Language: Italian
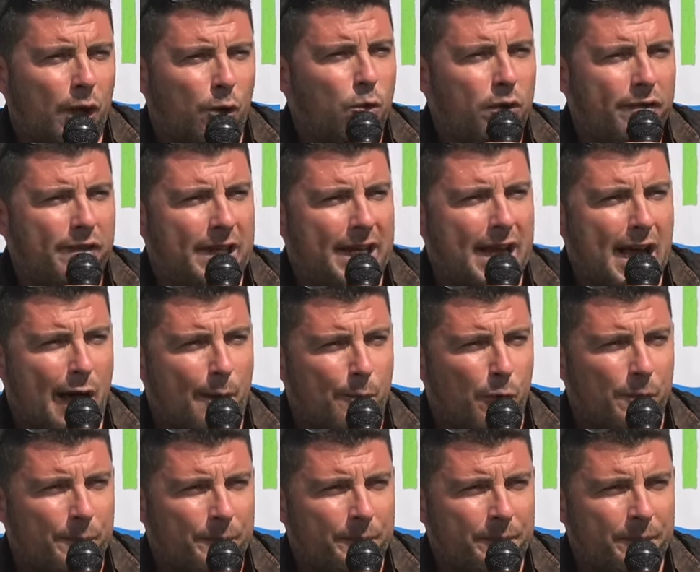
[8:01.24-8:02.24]
da cui
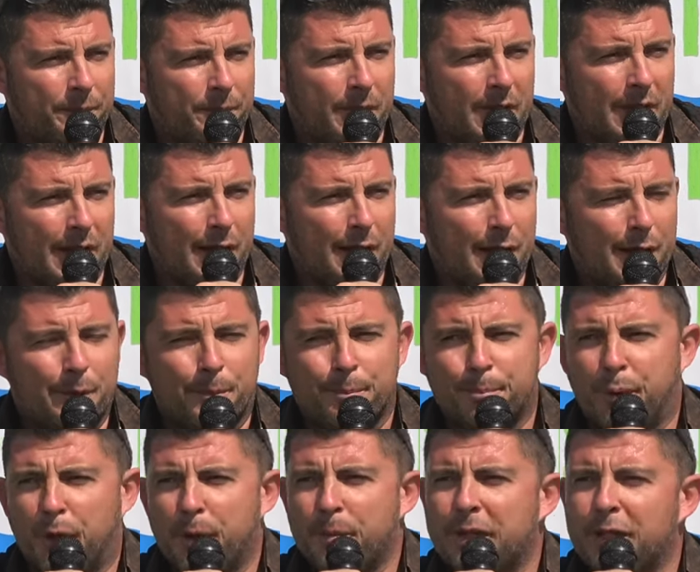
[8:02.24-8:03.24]
veniamo.
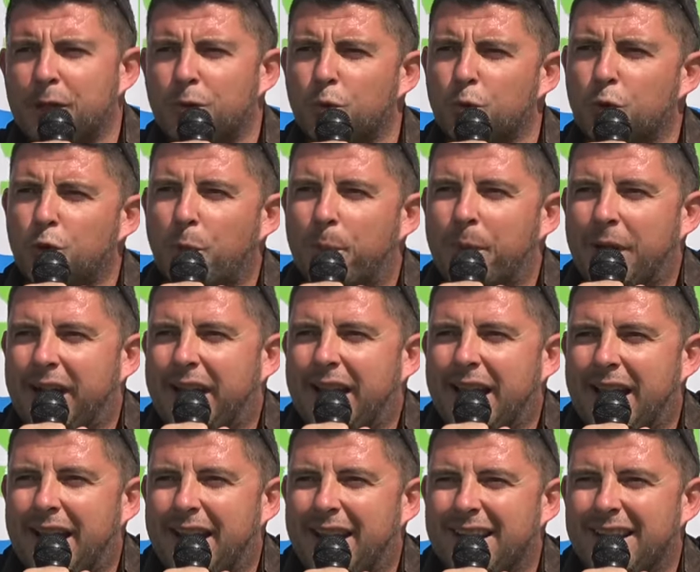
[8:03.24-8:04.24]
Prima di tutto
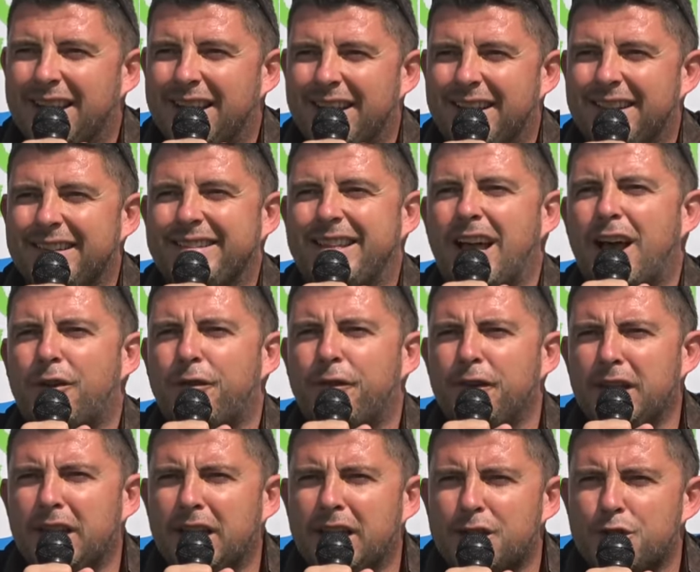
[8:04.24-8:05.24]
perché
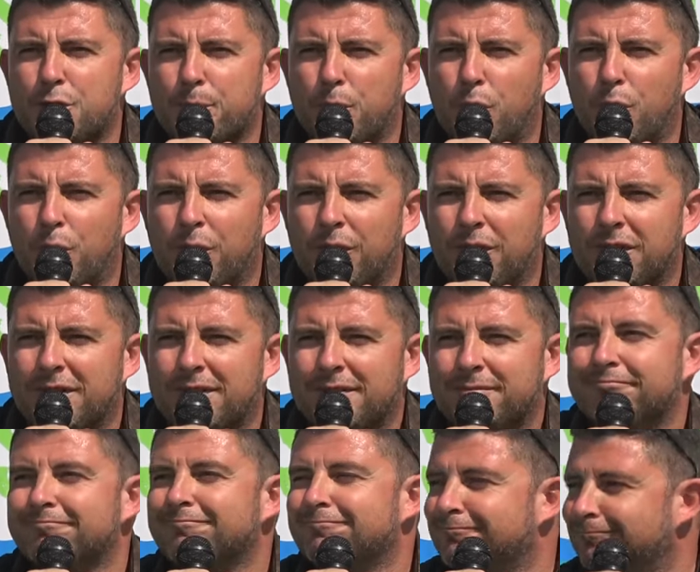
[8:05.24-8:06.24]
darwinismo
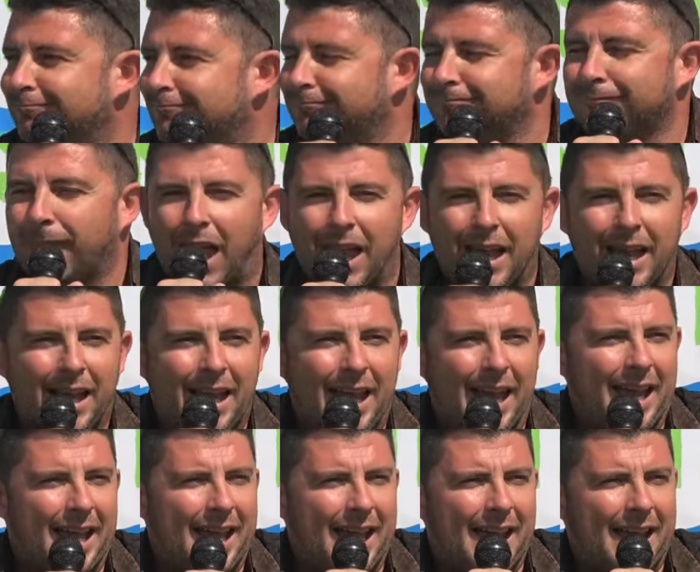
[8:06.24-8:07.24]

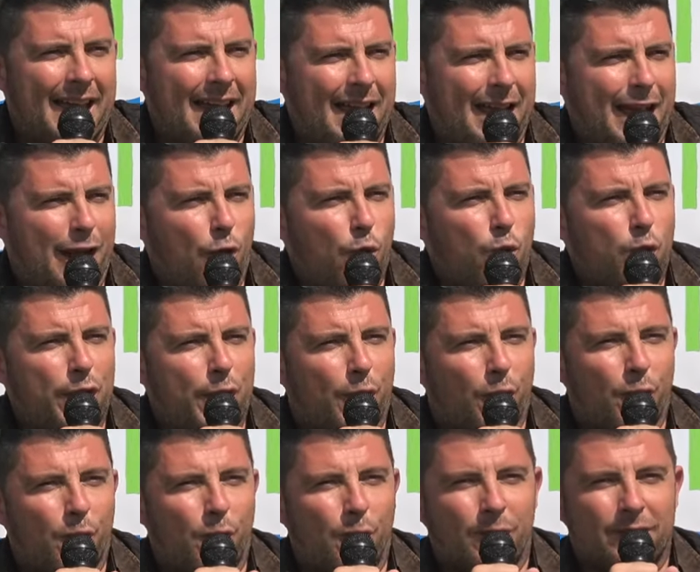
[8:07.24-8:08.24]
è, è, è
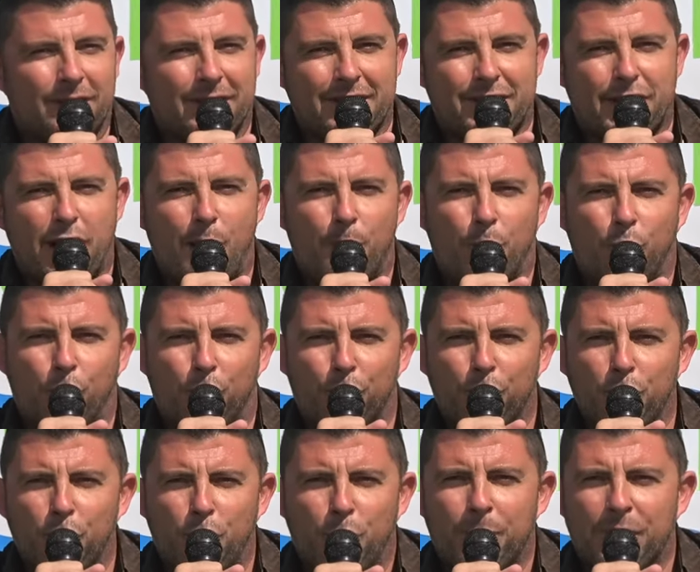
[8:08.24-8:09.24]
l'unico diciamo,
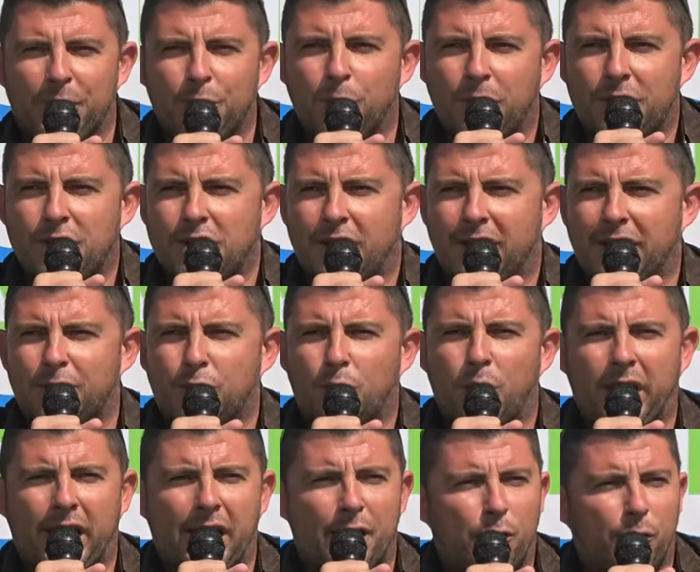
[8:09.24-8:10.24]
nome di un
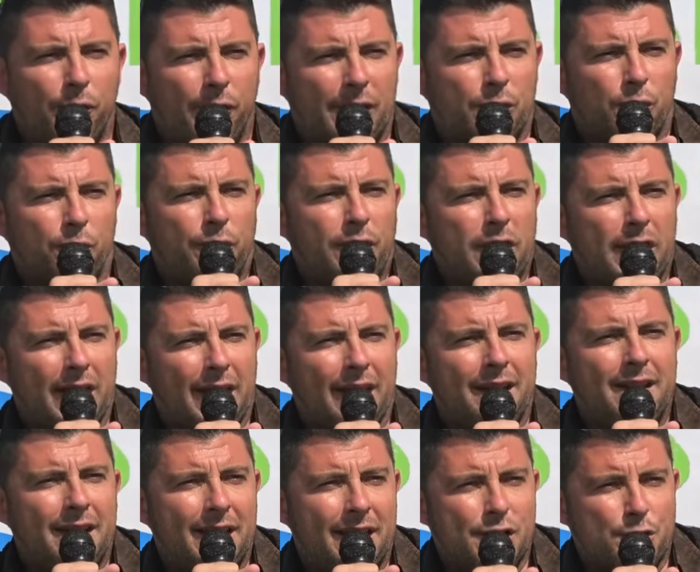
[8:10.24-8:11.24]
ricercatore che hanno fatto finire
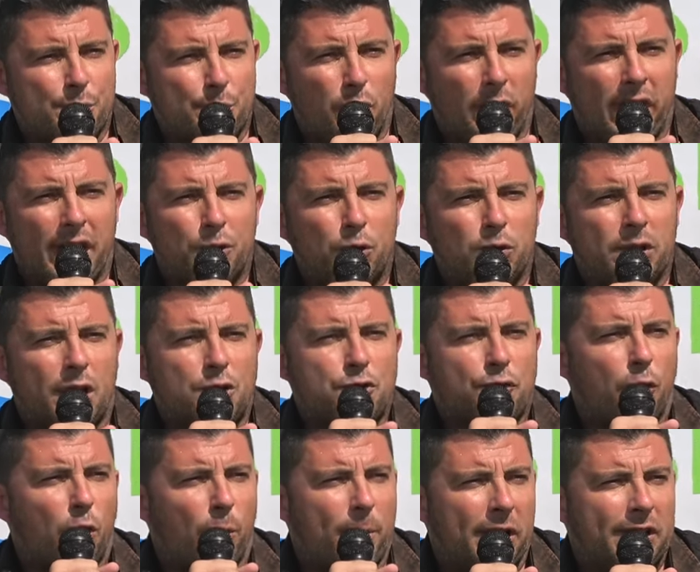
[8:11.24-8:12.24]
in ismo, che hanno
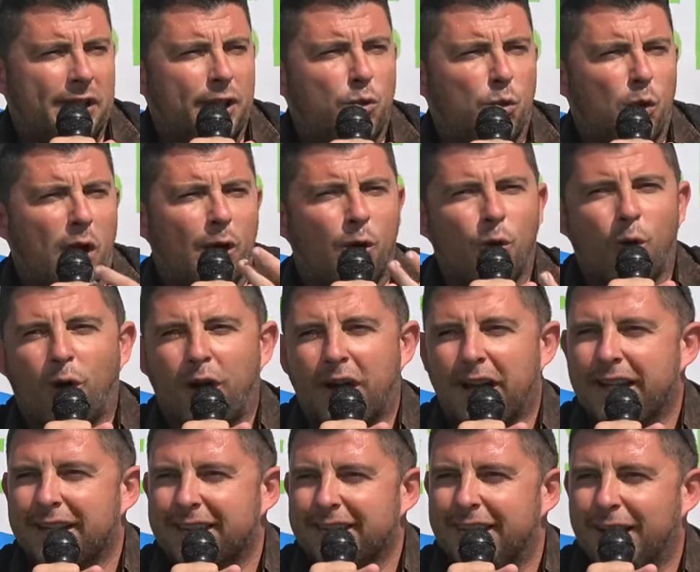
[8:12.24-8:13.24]
trasformato in una
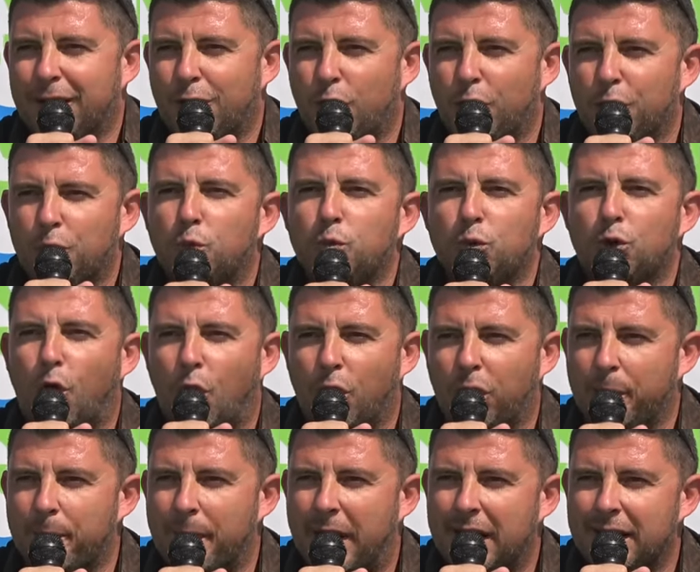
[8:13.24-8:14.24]
corrente, no? in un
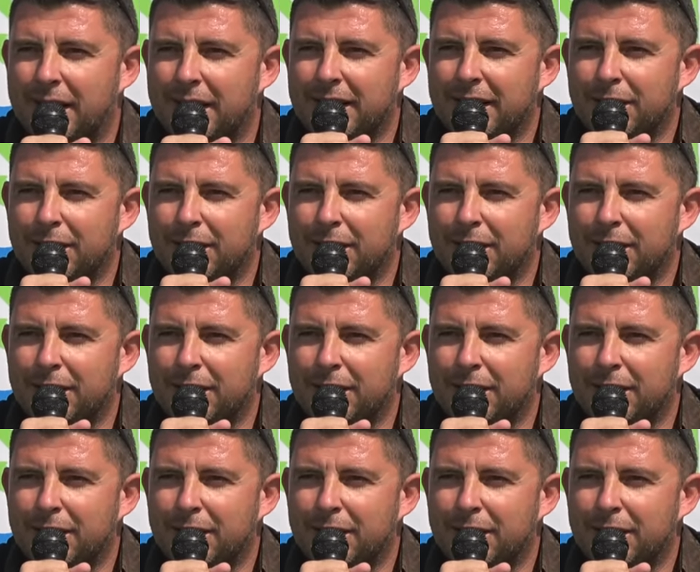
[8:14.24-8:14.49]
dogma.